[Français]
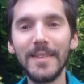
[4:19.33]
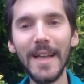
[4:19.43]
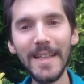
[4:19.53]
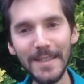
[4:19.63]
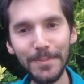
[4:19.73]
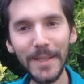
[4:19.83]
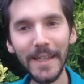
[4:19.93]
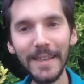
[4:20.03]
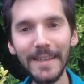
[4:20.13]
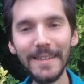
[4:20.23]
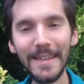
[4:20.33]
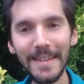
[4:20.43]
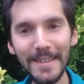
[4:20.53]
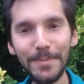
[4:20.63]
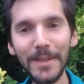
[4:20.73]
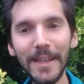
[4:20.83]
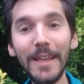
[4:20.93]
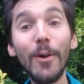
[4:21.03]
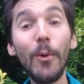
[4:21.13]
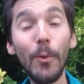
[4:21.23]
d'inspirer et
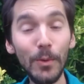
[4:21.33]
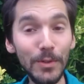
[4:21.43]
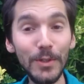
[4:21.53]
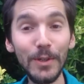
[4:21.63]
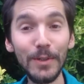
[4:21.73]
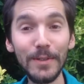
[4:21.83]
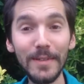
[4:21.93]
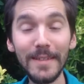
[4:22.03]
d'expirer en conscience.